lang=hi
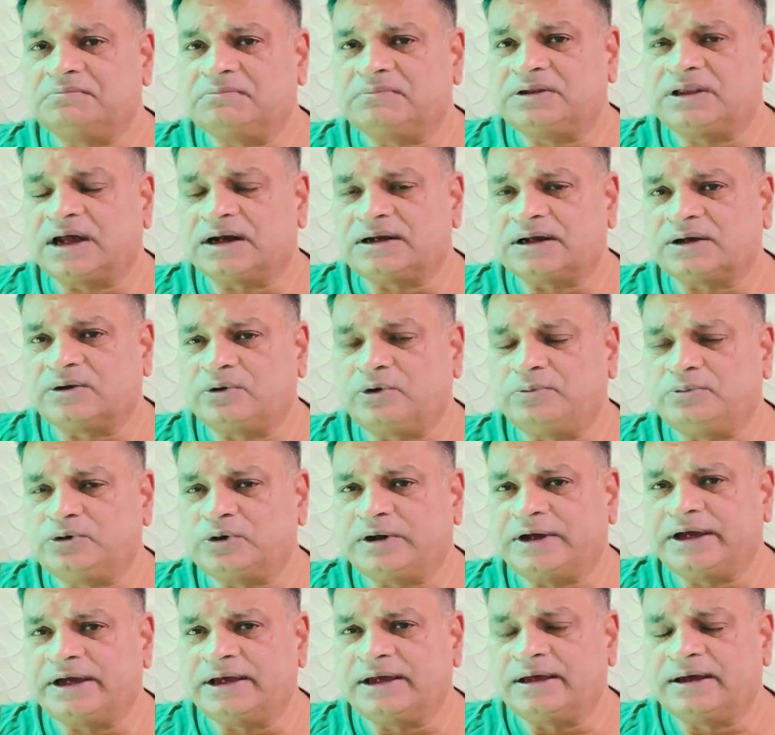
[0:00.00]
टाटा ग्रुप
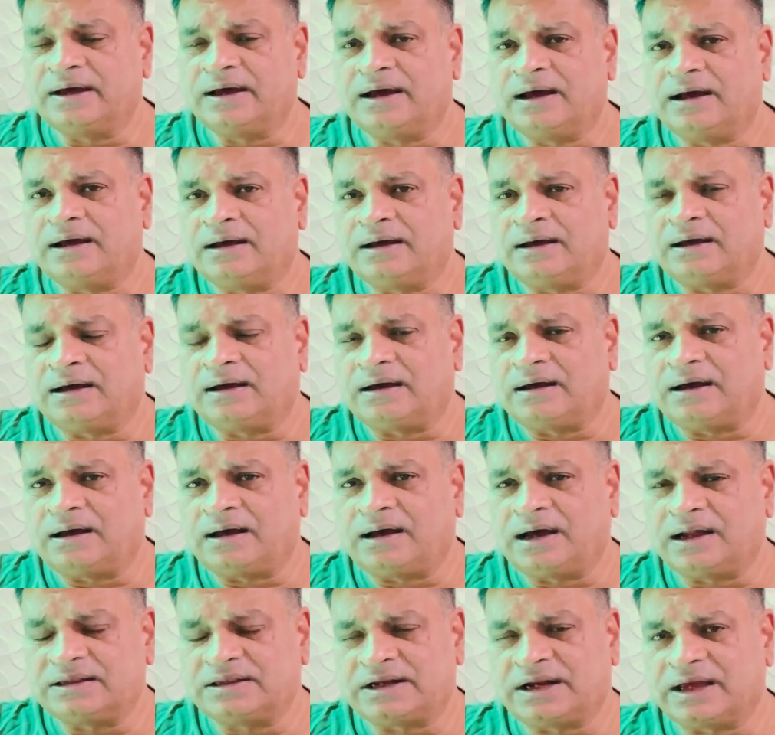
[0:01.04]
जो है uh,
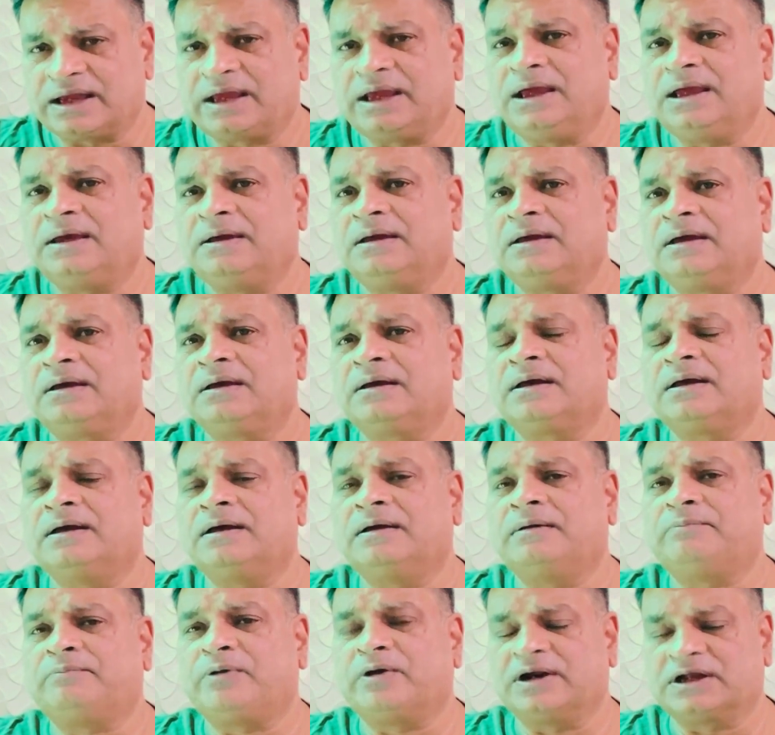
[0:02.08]
हर तरह के
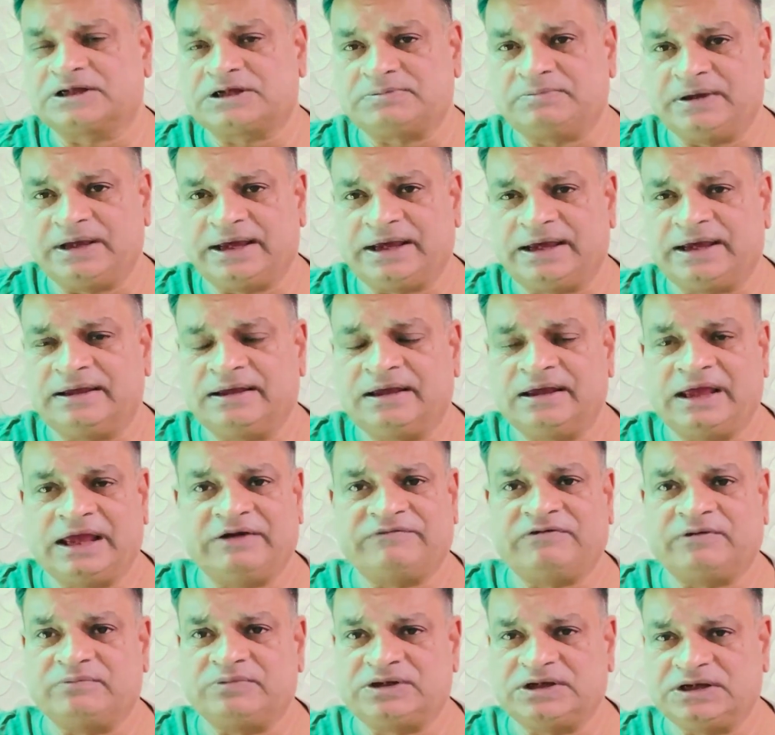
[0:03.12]
प्रोडक्ट्स uh, में है
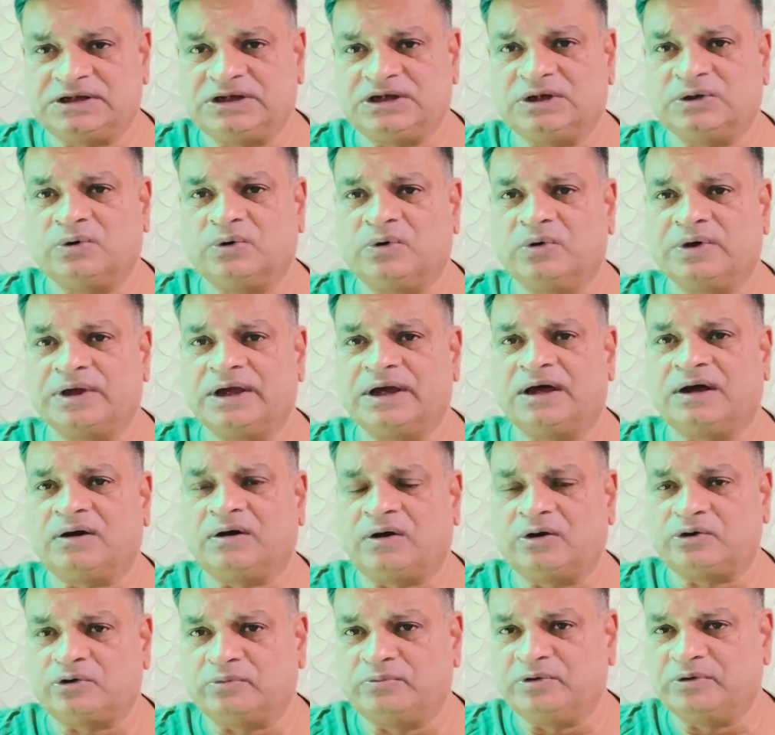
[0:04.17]
एफ हो गया
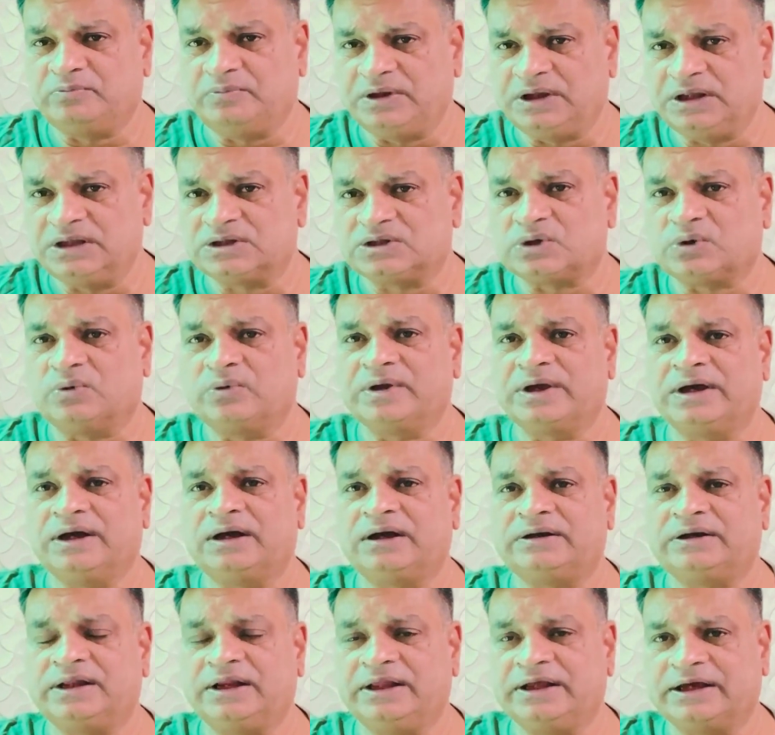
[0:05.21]
ऑटोमोबाइल्स हो
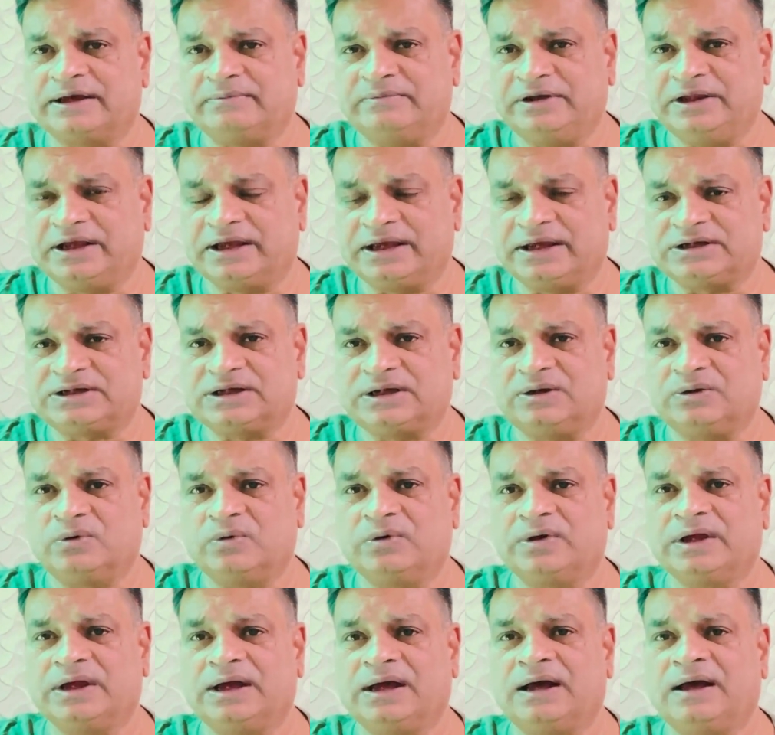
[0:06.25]
गया टेली
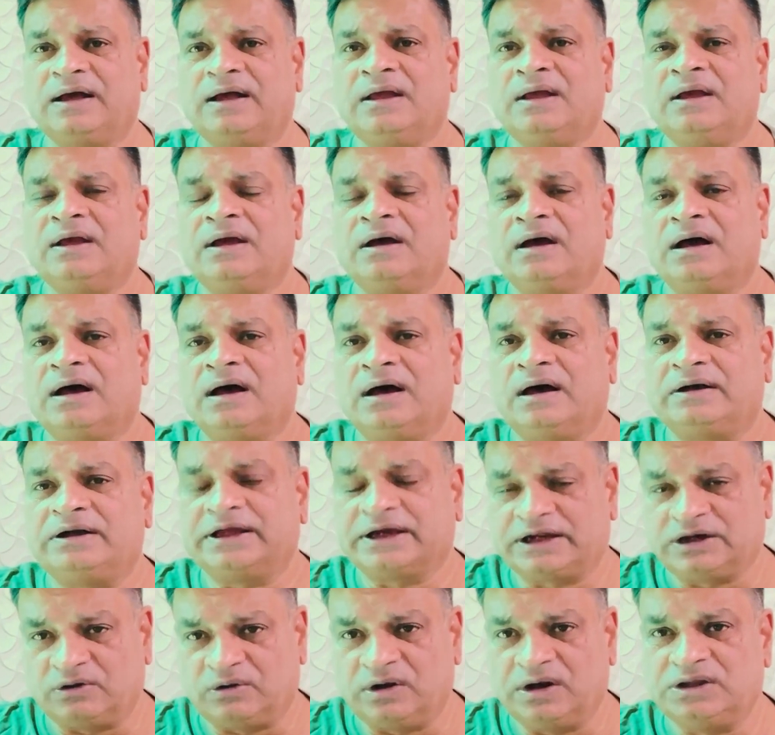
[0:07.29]
हो गया
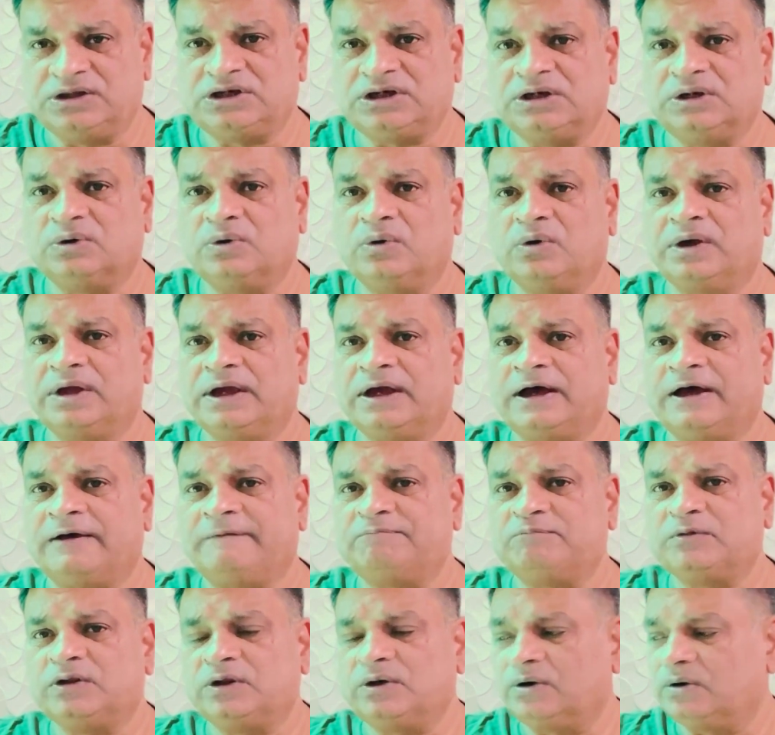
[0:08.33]
टेक्नोलॉजी uh, हो गया
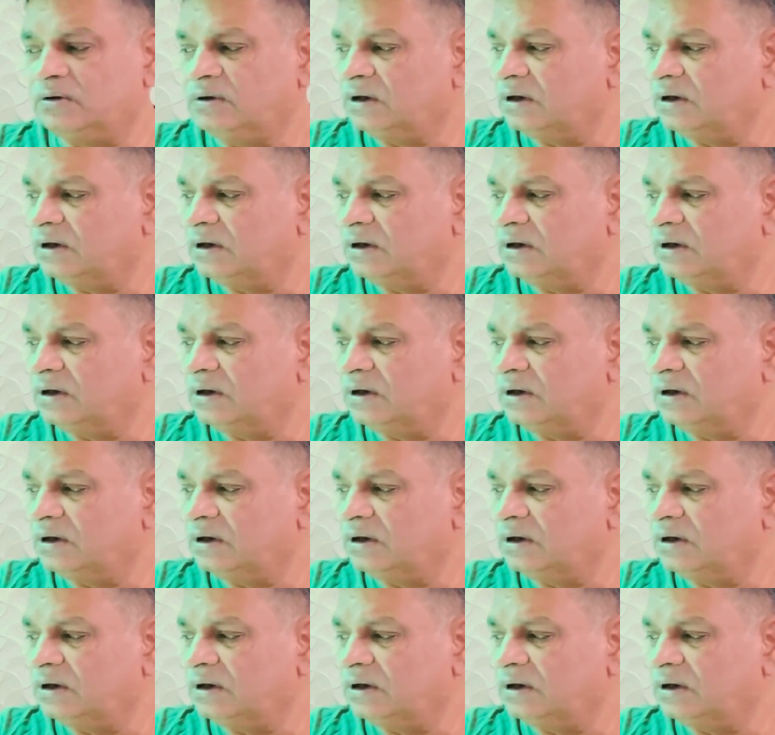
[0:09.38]
यू नो